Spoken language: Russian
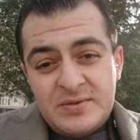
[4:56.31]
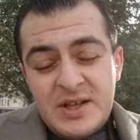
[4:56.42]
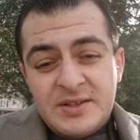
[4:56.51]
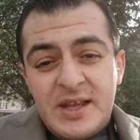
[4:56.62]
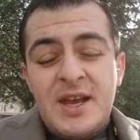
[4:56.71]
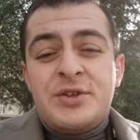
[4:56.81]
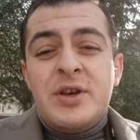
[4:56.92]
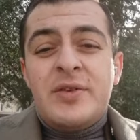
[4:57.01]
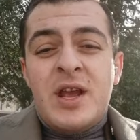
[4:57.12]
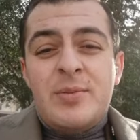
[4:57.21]
В
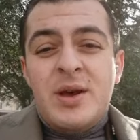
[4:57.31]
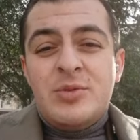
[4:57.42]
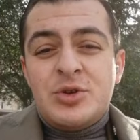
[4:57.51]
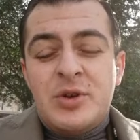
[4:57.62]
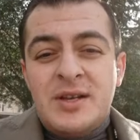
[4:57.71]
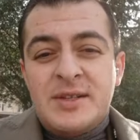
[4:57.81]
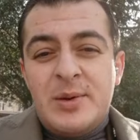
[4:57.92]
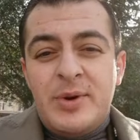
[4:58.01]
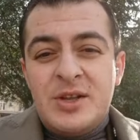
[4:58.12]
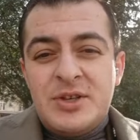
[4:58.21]
настоящее время между
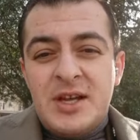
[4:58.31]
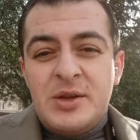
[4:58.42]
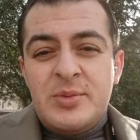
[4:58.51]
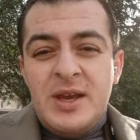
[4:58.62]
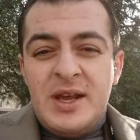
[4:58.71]
Азербайджаном и